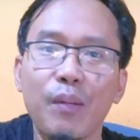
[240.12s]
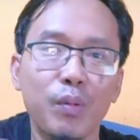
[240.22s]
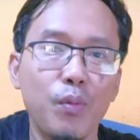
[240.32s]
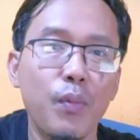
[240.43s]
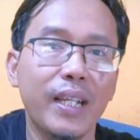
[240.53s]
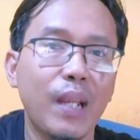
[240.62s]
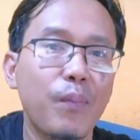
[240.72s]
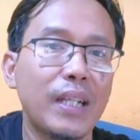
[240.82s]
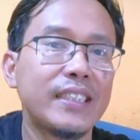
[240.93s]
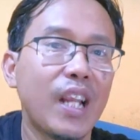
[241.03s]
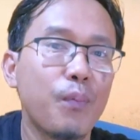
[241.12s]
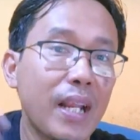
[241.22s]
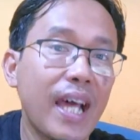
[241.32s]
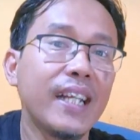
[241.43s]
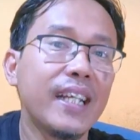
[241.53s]
ini dapat memberikan pelajaran
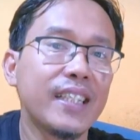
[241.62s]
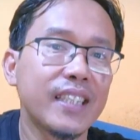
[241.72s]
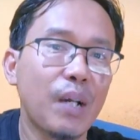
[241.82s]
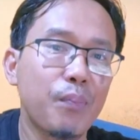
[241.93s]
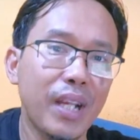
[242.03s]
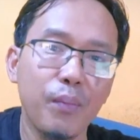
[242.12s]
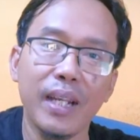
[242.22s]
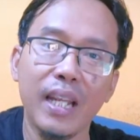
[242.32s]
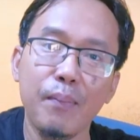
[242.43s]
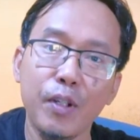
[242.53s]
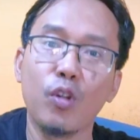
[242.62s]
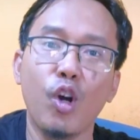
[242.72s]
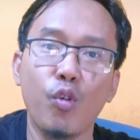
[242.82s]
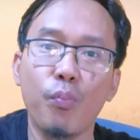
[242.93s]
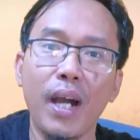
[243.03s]
berharga tentang bagaimana
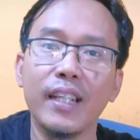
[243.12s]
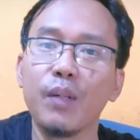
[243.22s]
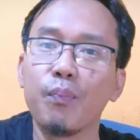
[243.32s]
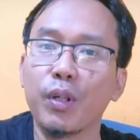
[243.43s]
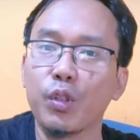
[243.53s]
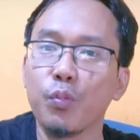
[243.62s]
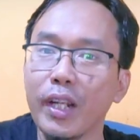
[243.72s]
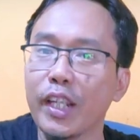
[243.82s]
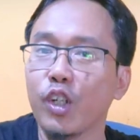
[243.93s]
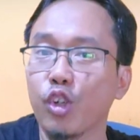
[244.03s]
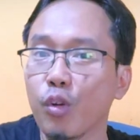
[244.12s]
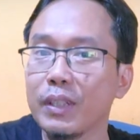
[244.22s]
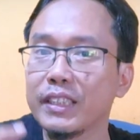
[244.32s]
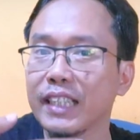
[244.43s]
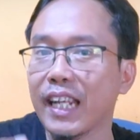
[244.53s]
mengelola upah dan pertumbuhan
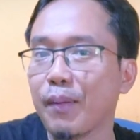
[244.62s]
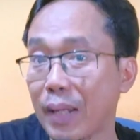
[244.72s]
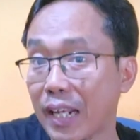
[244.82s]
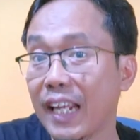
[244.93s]
ekonomi secara